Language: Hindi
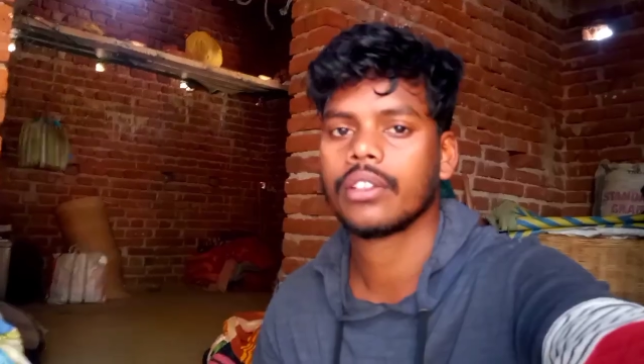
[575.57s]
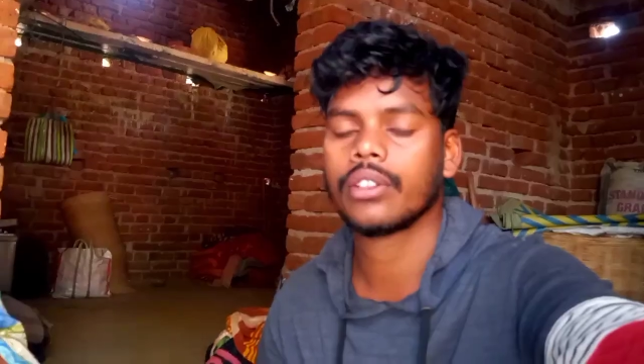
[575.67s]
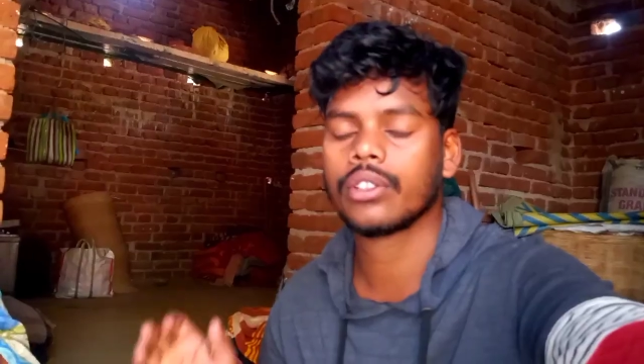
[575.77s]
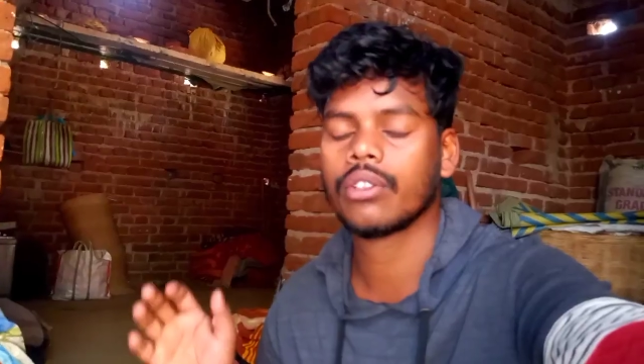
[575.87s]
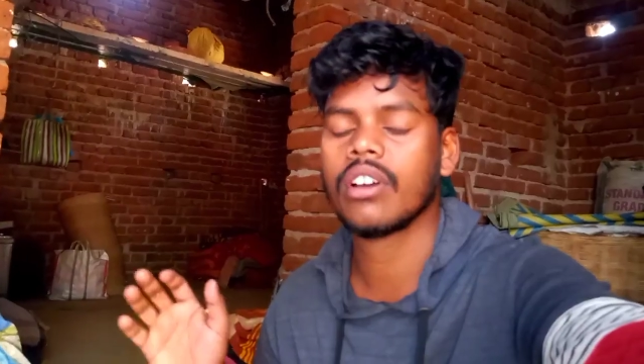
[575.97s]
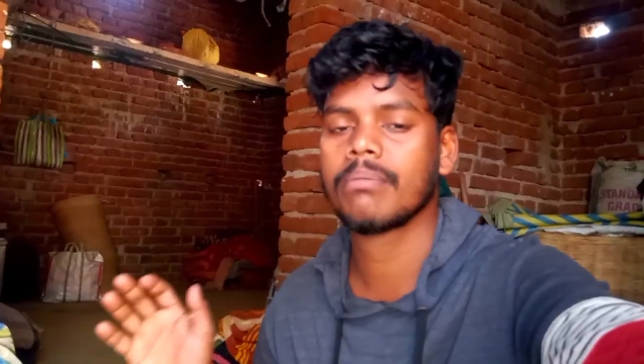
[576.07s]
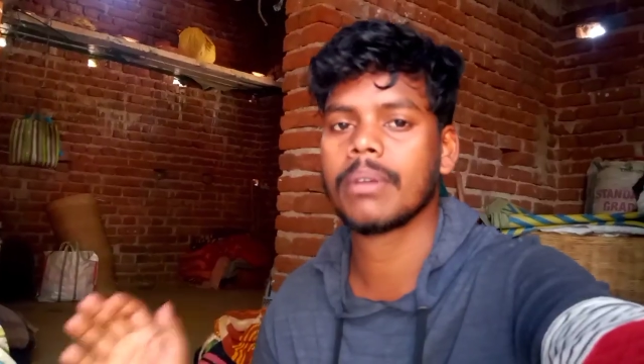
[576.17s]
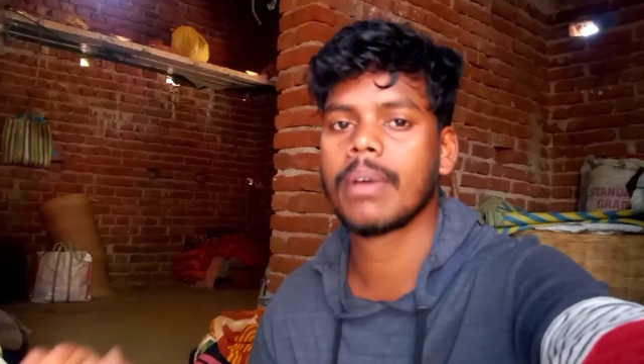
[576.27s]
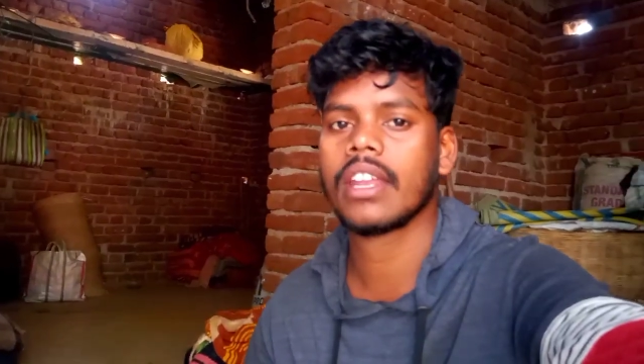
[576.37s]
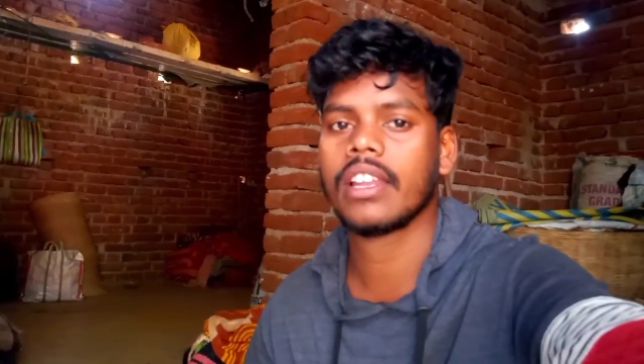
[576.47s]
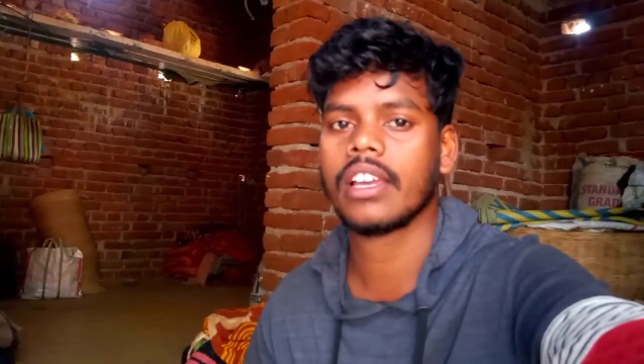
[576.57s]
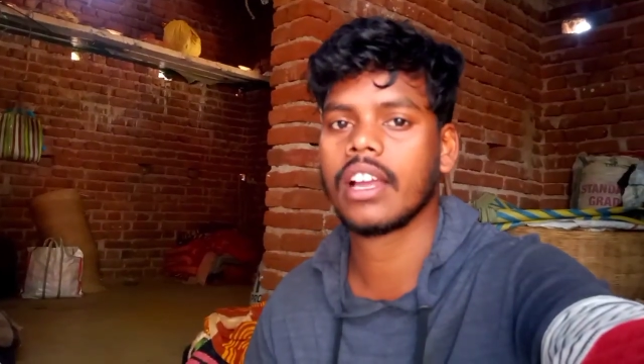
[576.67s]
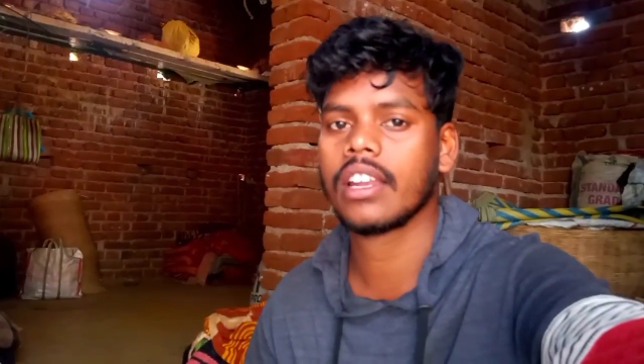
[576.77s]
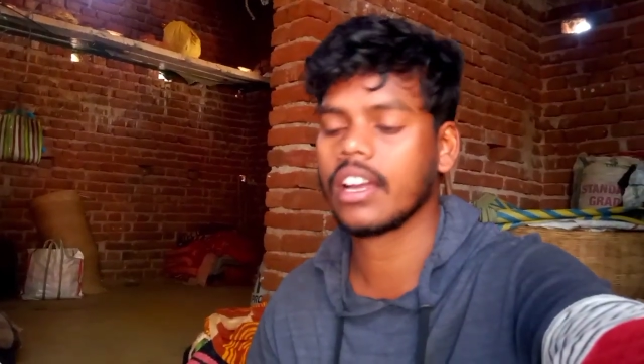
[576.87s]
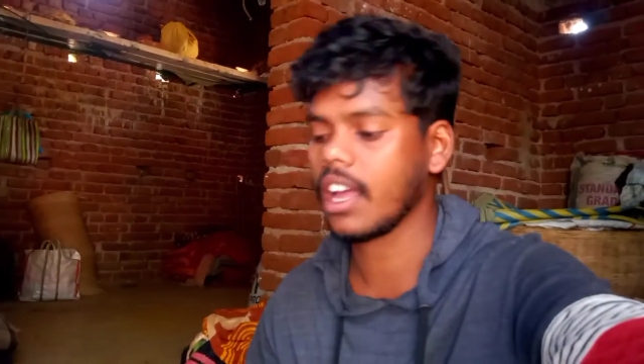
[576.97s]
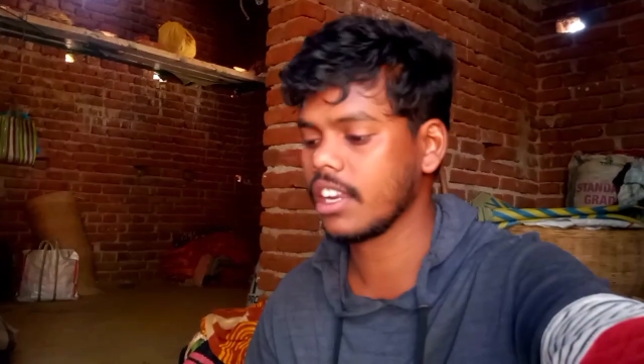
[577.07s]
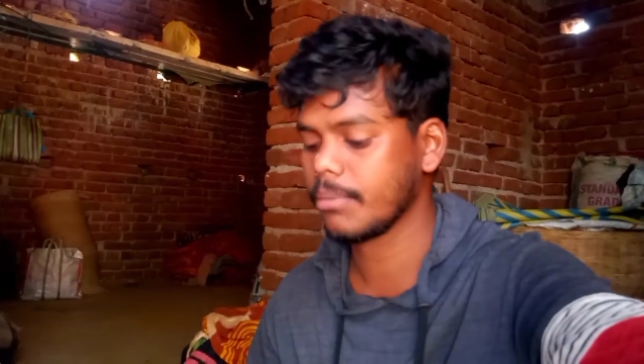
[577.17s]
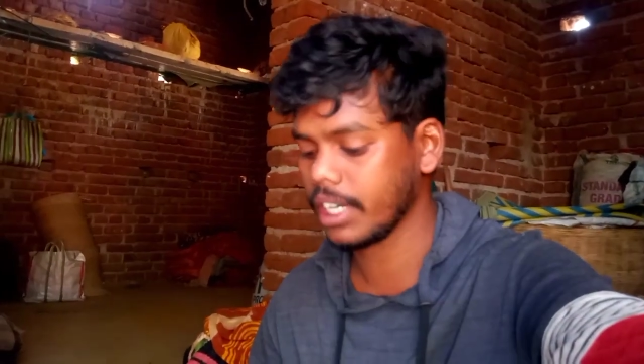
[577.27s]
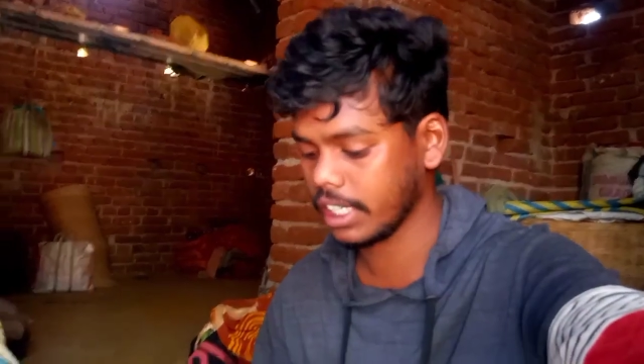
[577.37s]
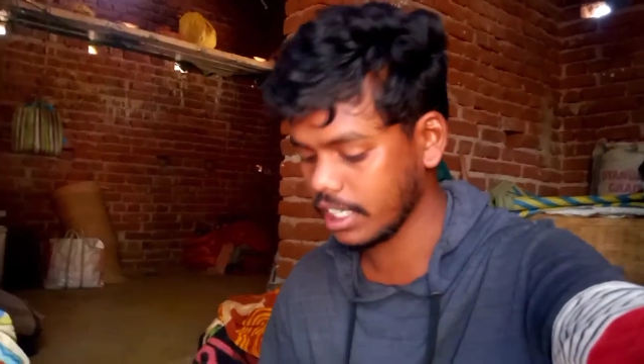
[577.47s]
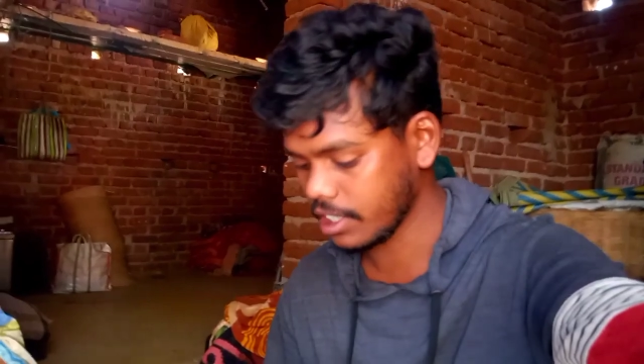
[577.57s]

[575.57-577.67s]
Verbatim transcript: तो दोस्तों हम भी फाइनली खाना खाने बैठ गए